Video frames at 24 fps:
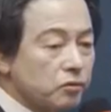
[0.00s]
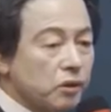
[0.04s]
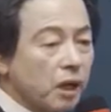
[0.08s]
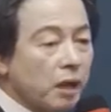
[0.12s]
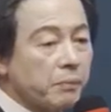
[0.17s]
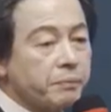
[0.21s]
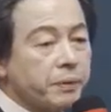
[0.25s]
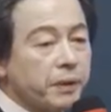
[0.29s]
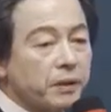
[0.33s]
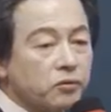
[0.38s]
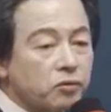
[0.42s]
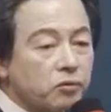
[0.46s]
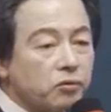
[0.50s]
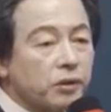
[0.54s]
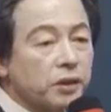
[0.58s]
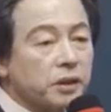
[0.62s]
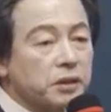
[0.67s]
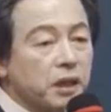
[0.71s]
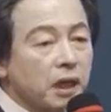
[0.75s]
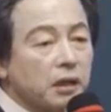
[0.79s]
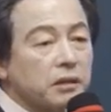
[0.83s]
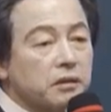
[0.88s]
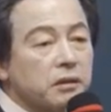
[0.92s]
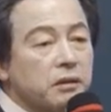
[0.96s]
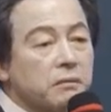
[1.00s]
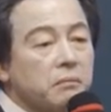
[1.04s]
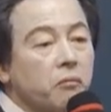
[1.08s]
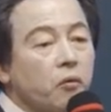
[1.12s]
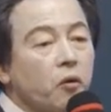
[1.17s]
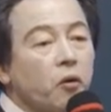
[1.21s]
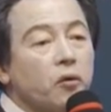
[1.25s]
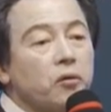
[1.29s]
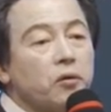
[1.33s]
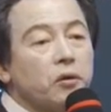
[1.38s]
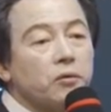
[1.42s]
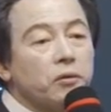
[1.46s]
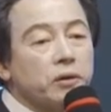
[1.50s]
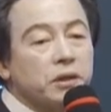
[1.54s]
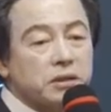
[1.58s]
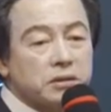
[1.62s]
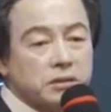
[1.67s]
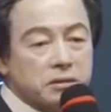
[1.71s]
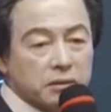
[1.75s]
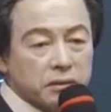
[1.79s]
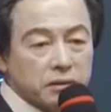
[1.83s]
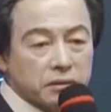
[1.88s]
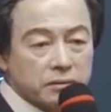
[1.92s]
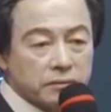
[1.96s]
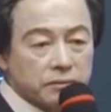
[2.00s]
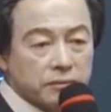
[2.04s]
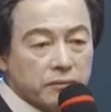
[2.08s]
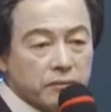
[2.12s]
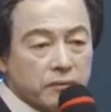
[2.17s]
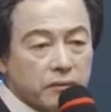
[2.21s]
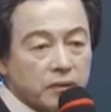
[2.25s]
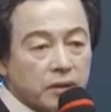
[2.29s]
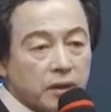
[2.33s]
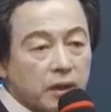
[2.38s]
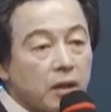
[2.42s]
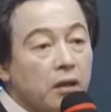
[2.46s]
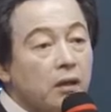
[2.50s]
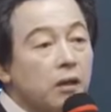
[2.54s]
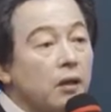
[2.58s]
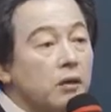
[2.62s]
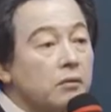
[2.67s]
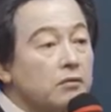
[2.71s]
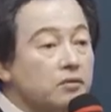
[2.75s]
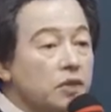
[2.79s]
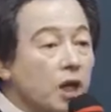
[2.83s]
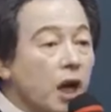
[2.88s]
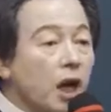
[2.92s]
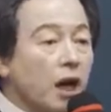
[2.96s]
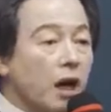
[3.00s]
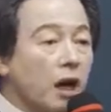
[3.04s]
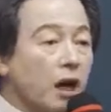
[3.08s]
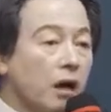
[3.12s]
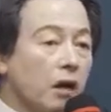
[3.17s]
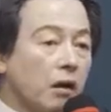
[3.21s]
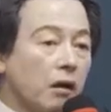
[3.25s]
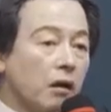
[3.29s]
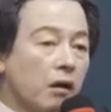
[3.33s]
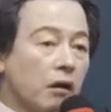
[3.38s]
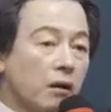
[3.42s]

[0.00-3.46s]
눈앞에 두고 있다는 걸 모르고 있어. 자,